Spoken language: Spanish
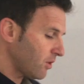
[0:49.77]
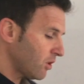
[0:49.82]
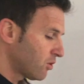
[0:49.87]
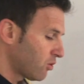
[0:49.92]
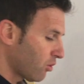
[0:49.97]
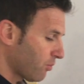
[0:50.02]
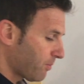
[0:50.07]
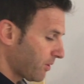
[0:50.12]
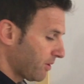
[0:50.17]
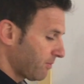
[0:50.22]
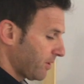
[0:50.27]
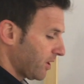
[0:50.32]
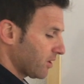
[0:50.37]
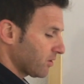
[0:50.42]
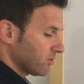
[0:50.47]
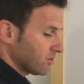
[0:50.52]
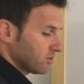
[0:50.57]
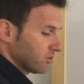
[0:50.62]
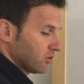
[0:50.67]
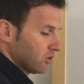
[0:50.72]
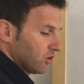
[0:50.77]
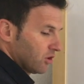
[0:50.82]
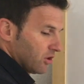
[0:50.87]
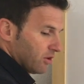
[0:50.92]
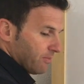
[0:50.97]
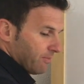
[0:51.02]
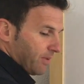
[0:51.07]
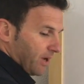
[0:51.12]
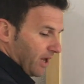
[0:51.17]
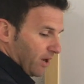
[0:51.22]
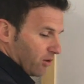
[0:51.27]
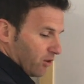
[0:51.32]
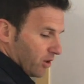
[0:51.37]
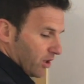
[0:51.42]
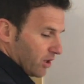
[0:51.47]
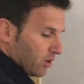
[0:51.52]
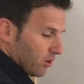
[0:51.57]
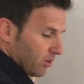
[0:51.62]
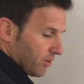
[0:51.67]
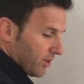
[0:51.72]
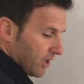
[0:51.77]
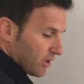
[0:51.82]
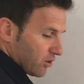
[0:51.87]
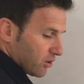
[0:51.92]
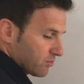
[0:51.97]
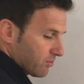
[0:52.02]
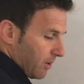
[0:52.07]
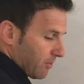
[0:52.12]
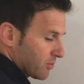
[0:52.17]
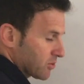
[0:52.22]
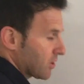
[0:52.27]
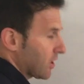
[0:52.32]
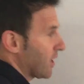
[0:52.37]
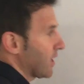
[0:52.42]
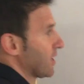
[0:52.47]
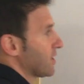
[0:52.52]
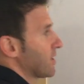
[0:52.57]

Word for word: lo primero, para coger los datos vamos a